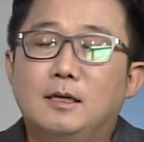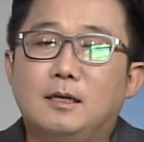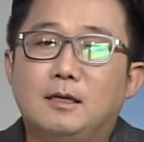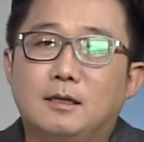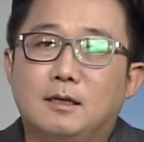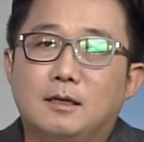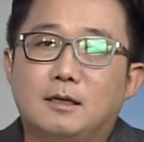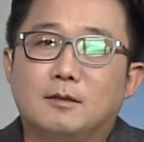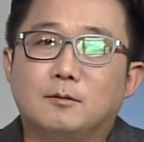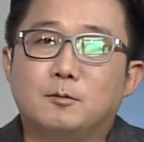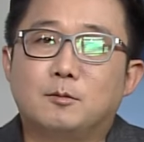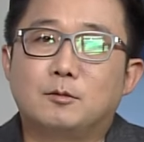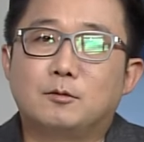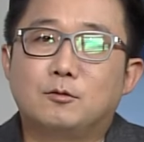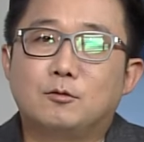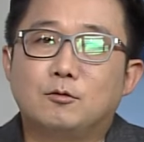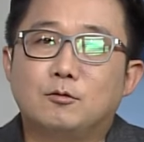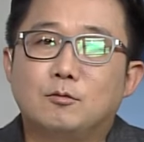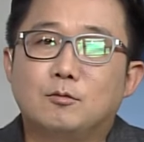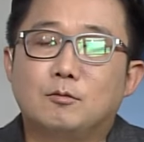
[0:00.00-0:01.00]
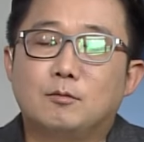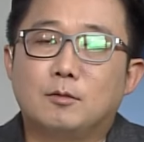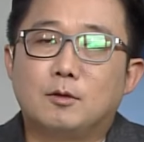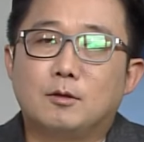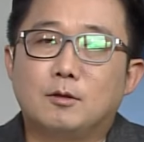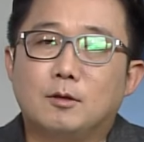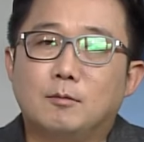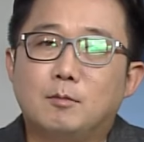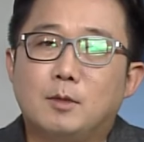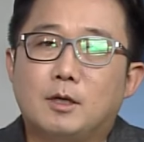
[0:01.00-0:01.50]
예.
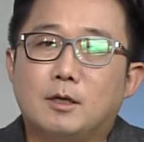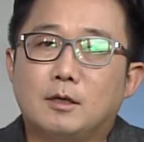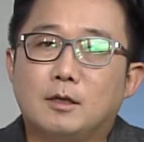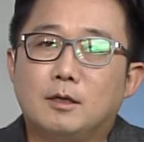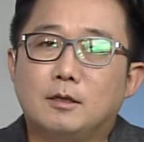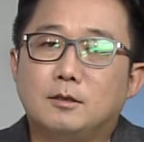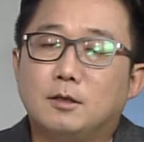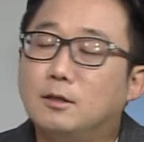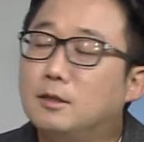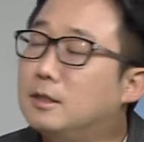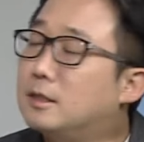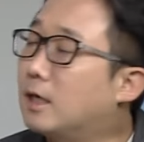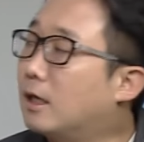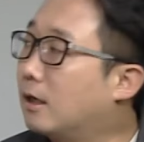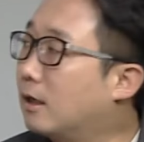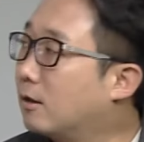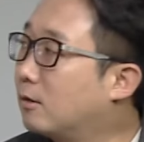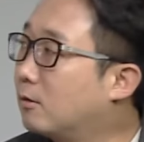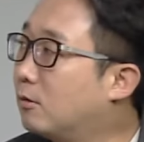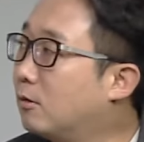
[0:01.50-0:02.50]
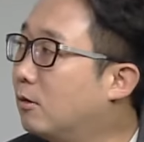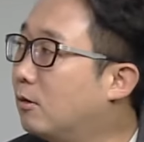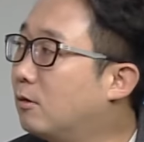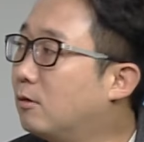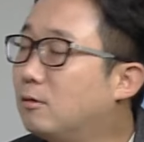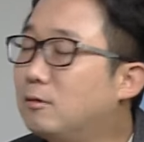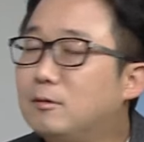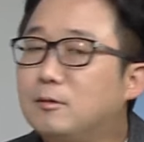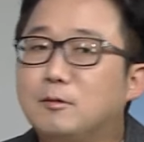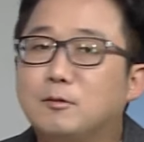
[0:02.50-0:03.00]
뭐 연말에 음. 정리 잘했고
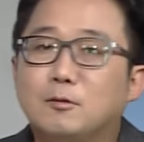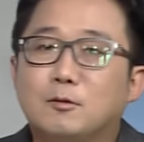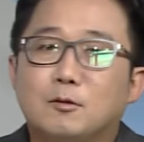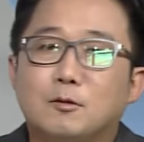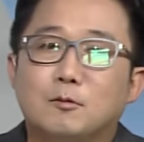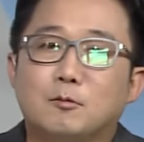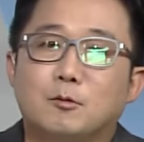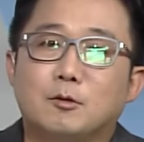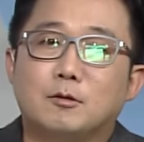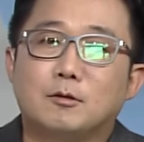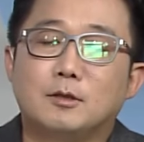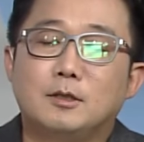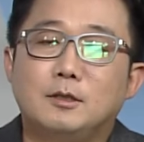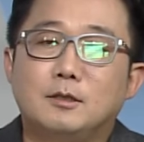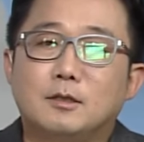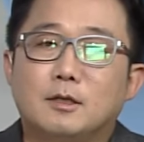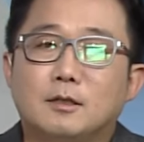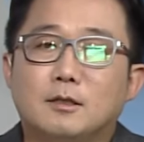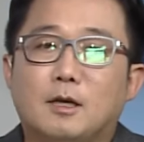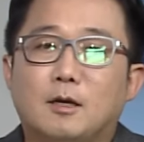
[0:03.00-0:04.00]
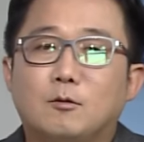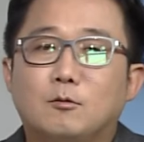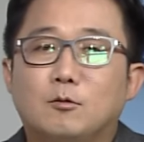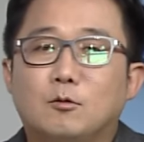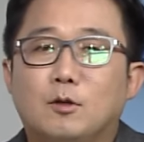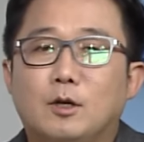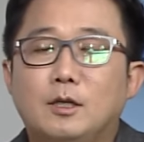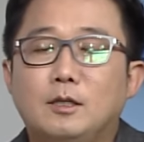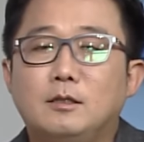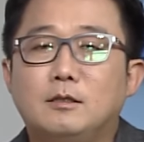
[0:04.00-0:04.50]
네. 또뭐 인사
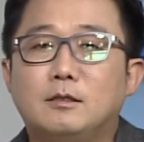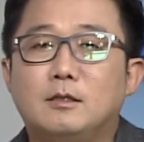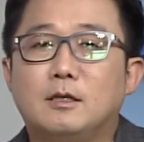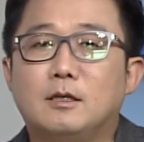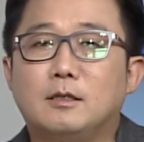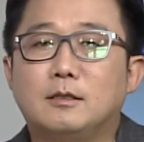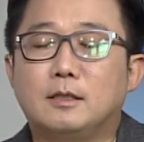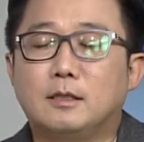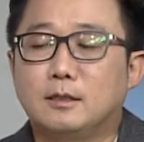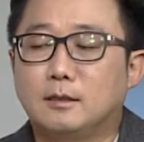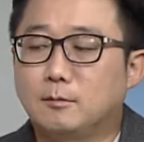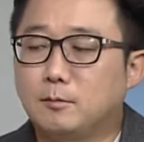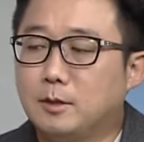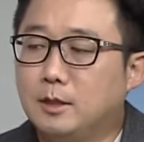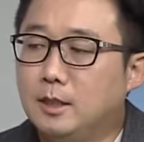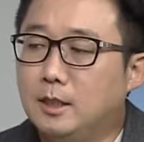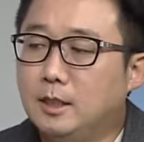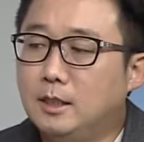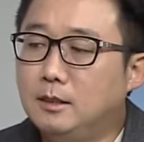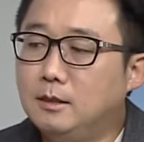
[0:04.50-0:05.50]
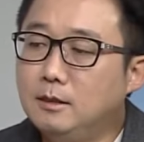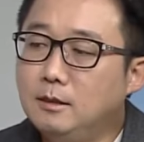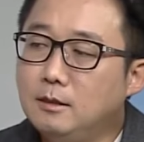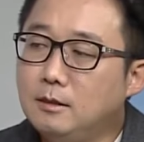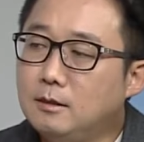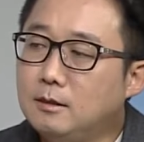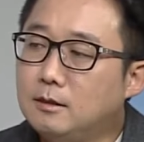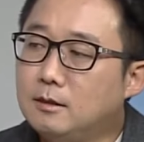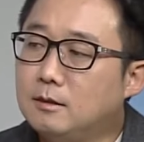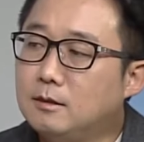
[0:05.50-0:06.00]
나누고 했는데 제가
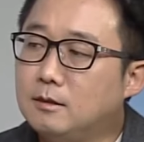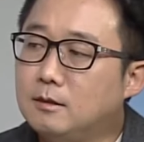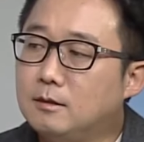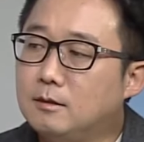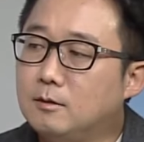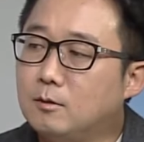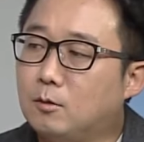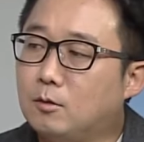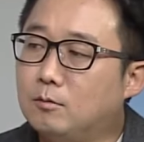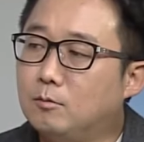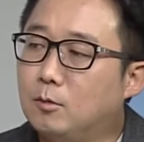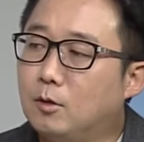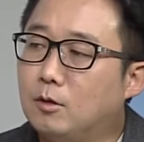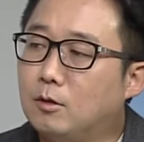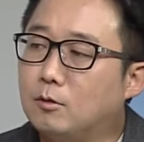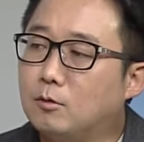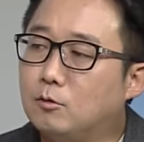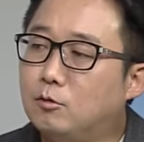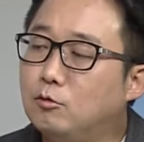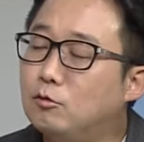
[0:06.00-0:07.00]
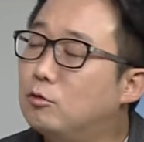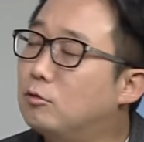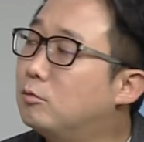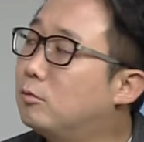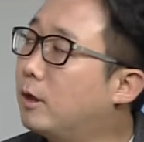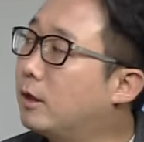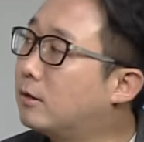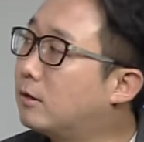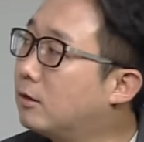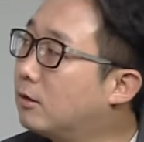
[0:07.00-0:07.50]
늘 뭐
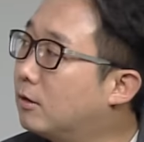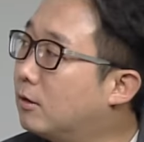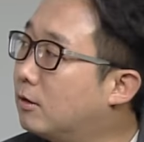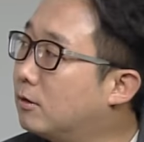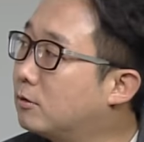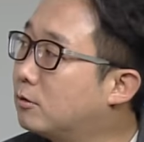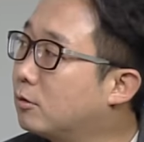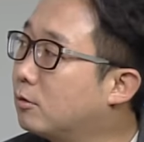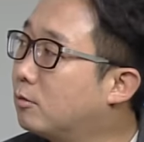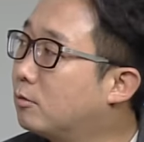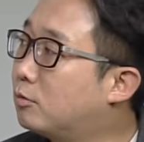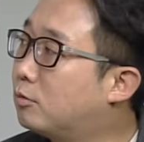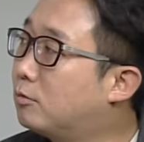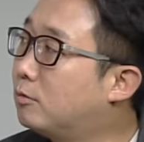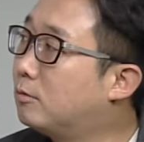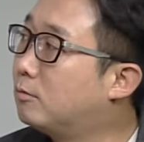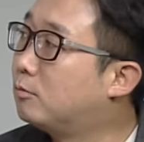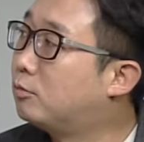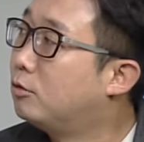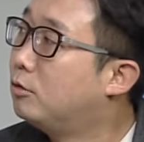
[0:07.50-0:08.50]
궁금했던 거좀 음.